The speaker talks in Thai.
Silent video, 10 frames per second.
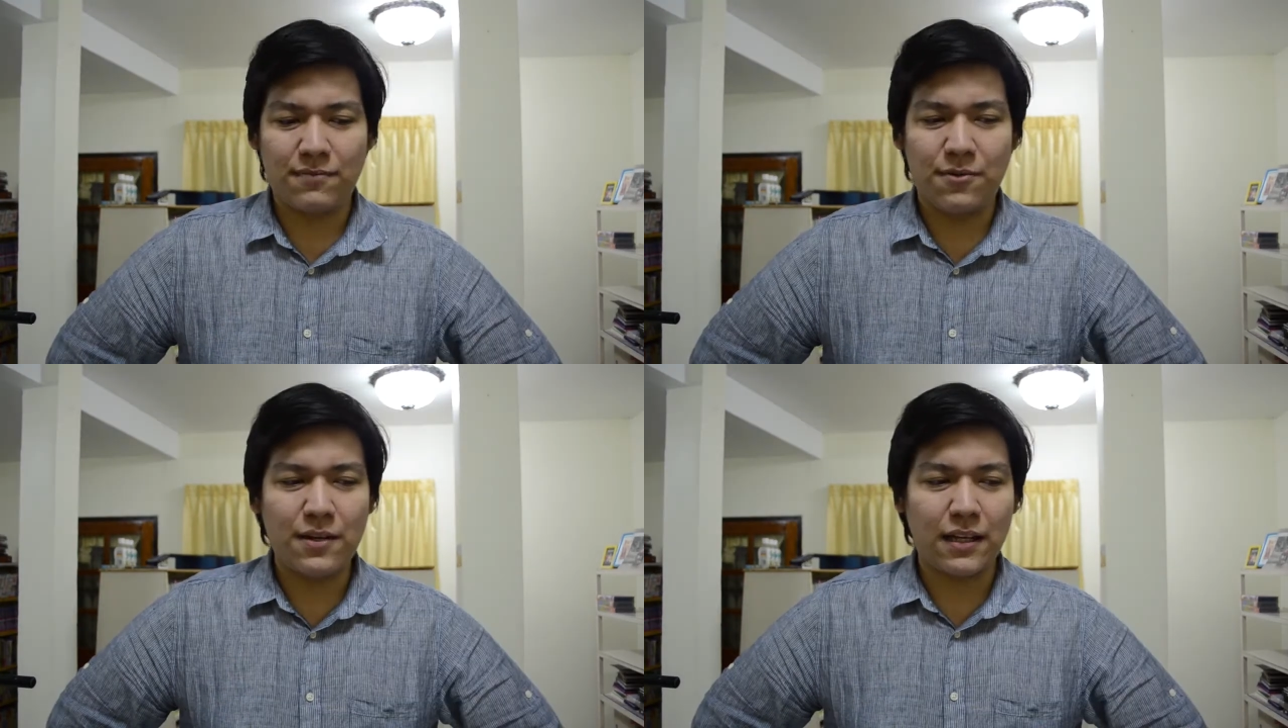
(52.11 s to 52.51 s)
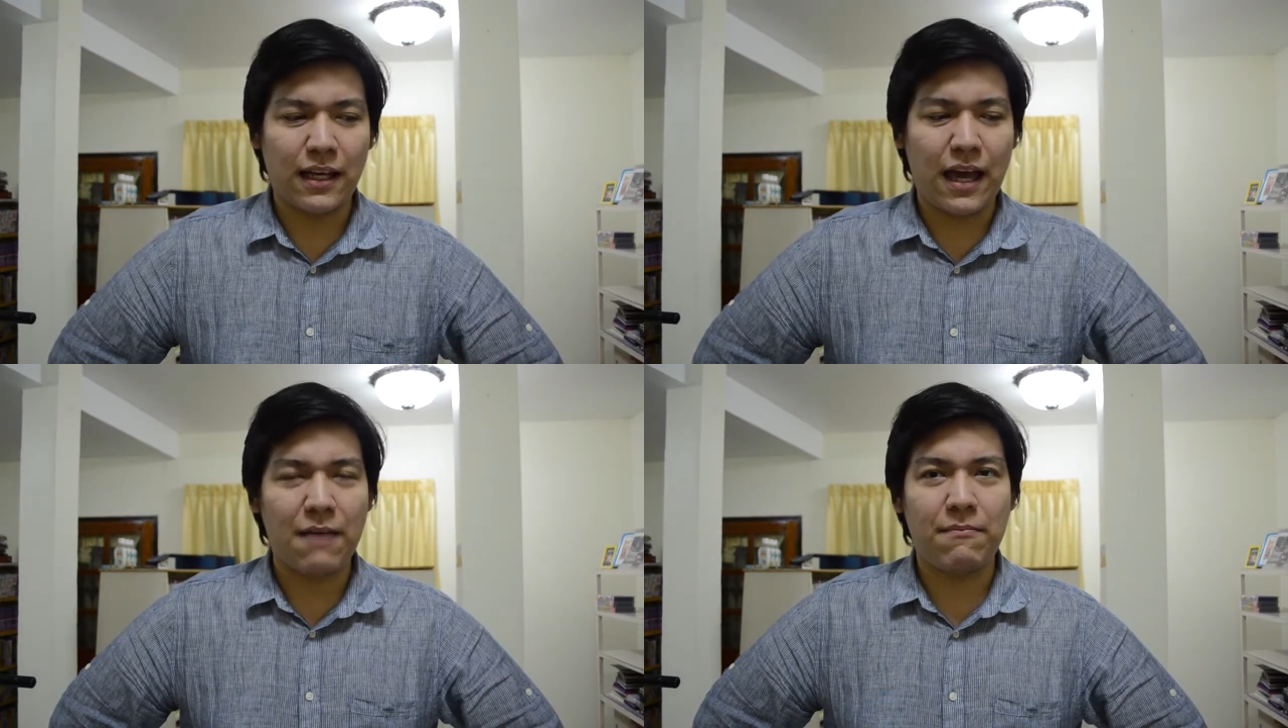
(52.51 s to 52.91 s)
พูดถึง
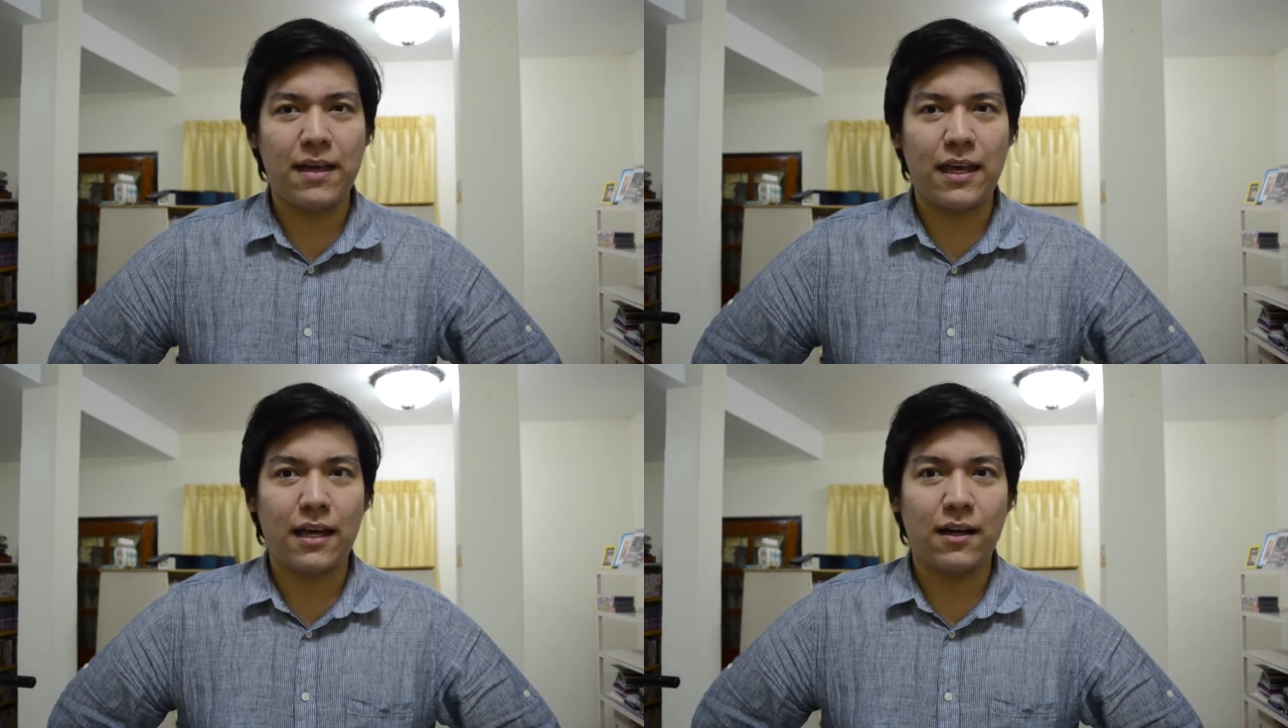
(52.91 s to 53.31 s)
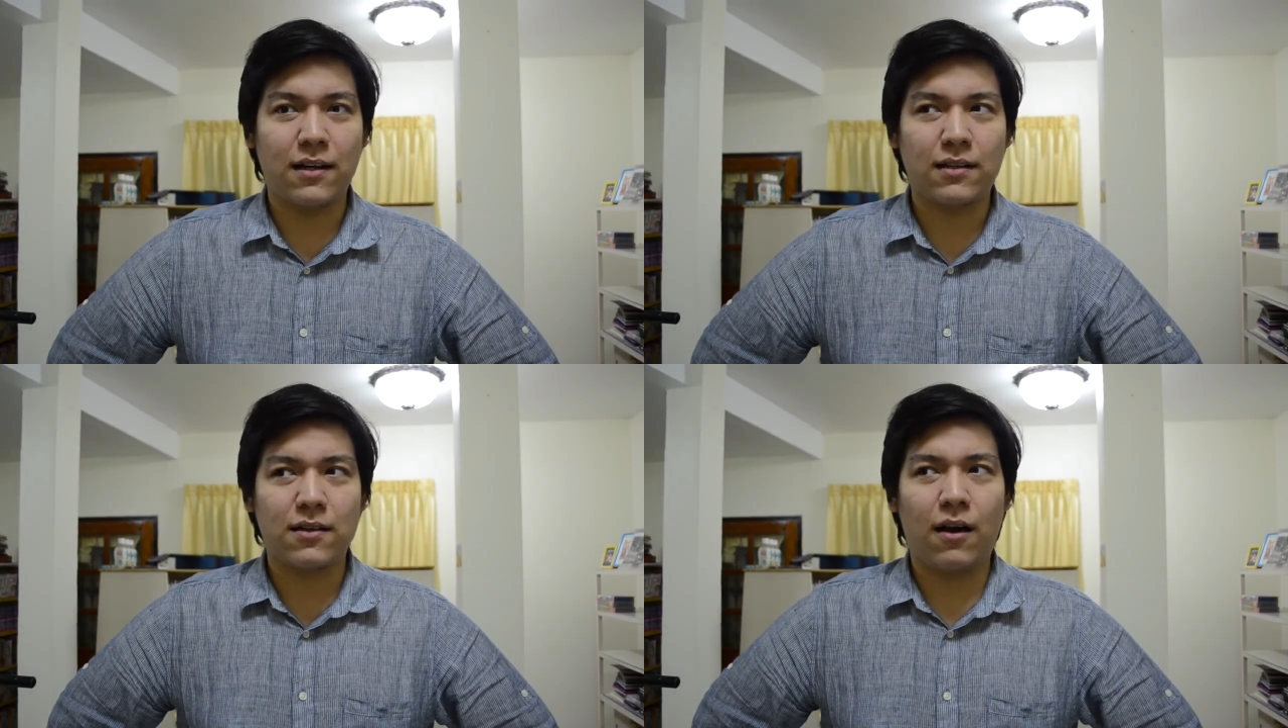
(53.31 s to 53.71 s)
เคมีก็
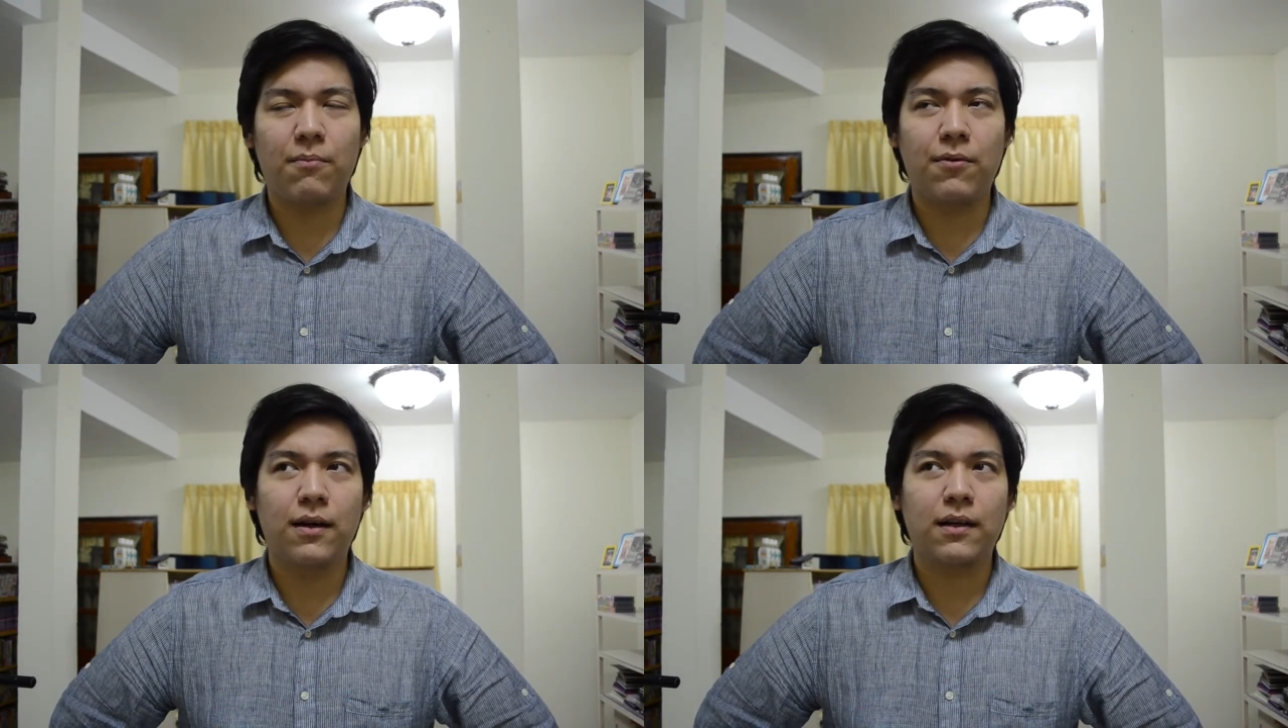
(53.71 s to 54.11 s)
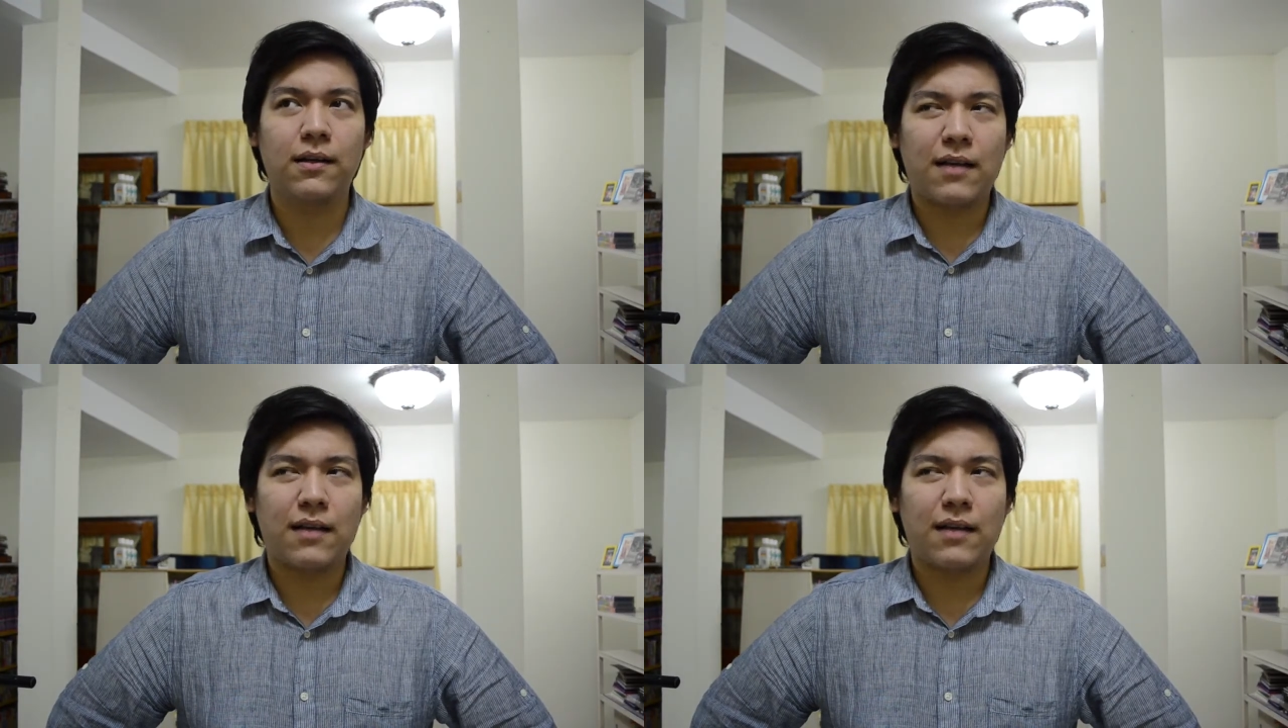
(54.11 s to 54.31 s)
ชอบพวก